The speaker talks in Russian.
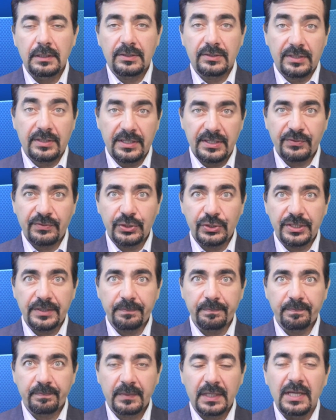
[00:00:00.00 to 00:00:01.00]
Здравствуйте.
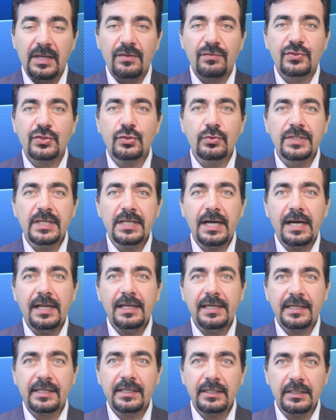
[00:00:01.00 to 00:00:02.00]
В студии
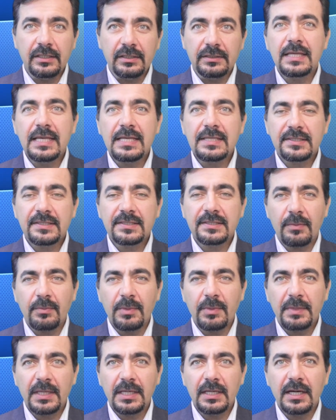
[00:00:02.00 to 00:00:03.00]
Олег Хилл с
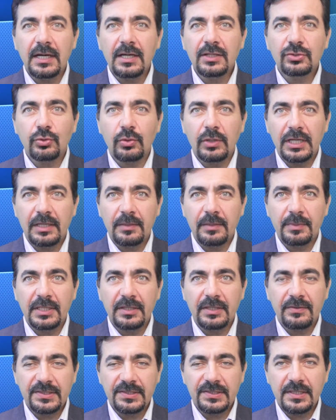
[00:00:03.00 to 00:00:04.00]
самыми актуальными
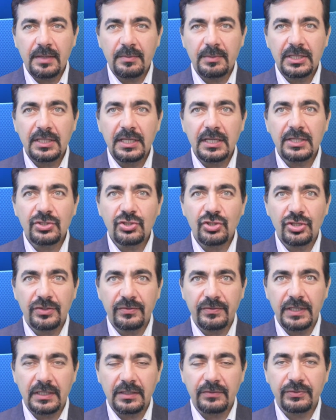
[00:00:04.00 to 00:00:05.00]
новостями на
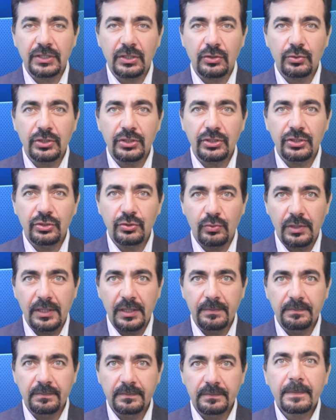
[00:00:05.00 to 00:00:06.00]
четверг, 2
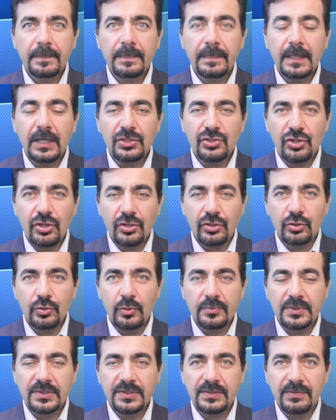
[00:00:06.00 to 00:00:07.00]
июля. На
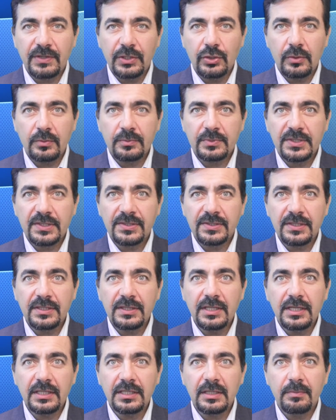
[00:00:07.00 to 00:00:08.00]
очередном своем
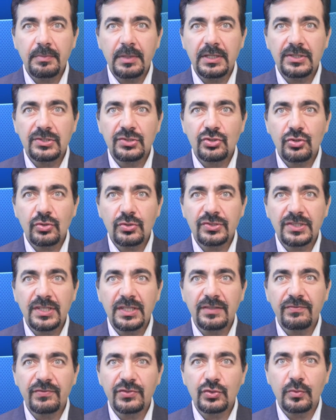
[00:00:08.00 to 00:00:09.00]
заседании Борис
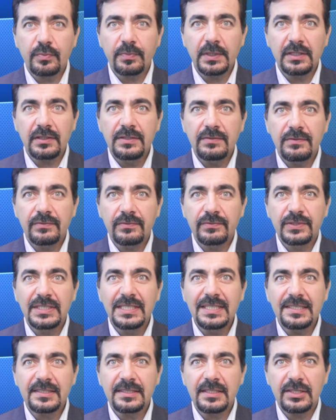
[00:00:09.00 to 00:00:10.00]
Джонсон вступил в
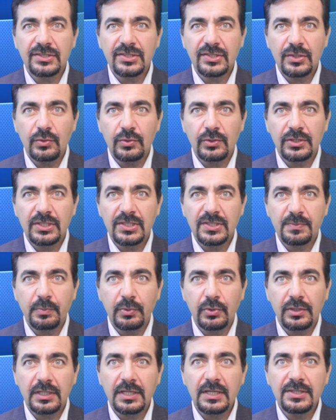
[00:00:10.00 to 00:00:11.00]
дистанционный
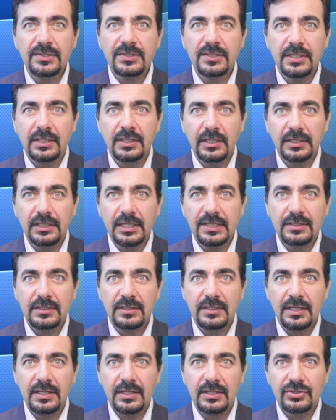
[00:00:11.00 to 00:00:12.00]
спор с Никола
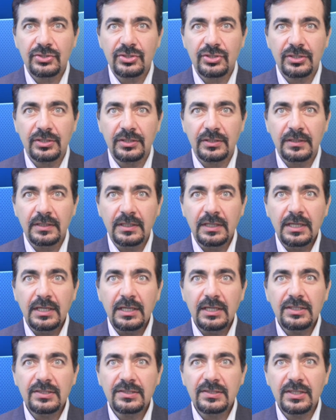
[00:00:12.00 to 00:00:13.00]
Стерджин
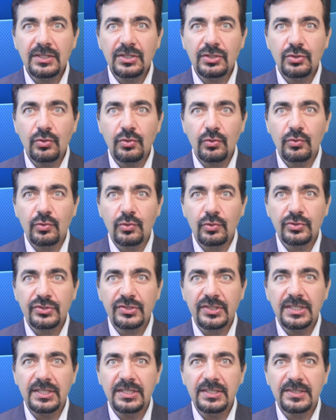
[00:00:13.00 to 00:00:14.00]
из-за ее
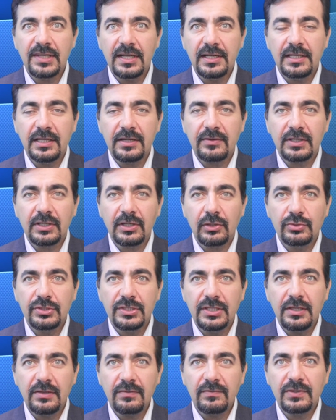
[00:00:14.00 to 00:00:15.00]
угрозы изолировать
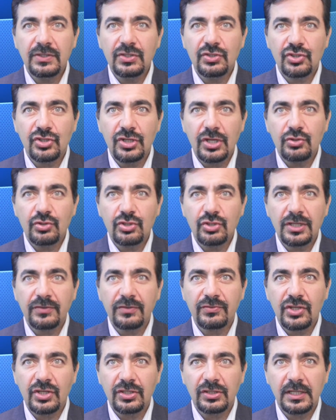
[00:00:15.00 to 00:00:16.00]
людей, въезжающих в
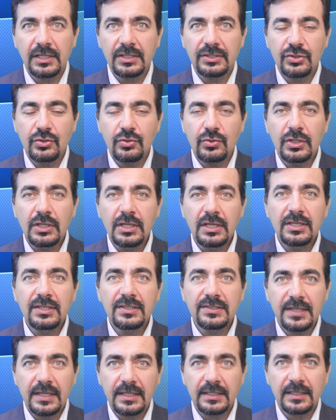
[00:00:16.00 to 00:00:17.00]
Шотландию
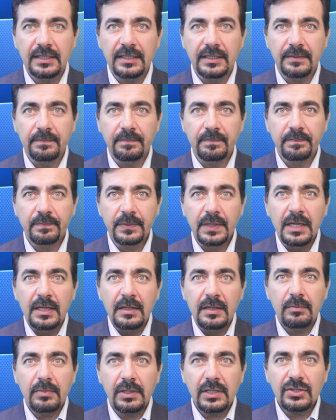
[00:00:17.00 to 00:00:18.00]
из Англии.
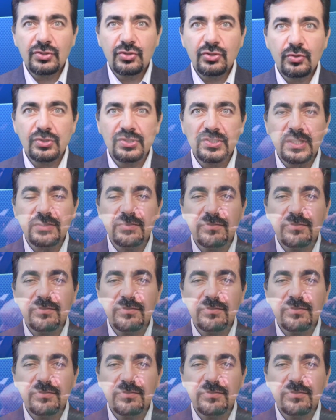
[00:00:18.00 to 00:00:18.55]
Борис Джонсон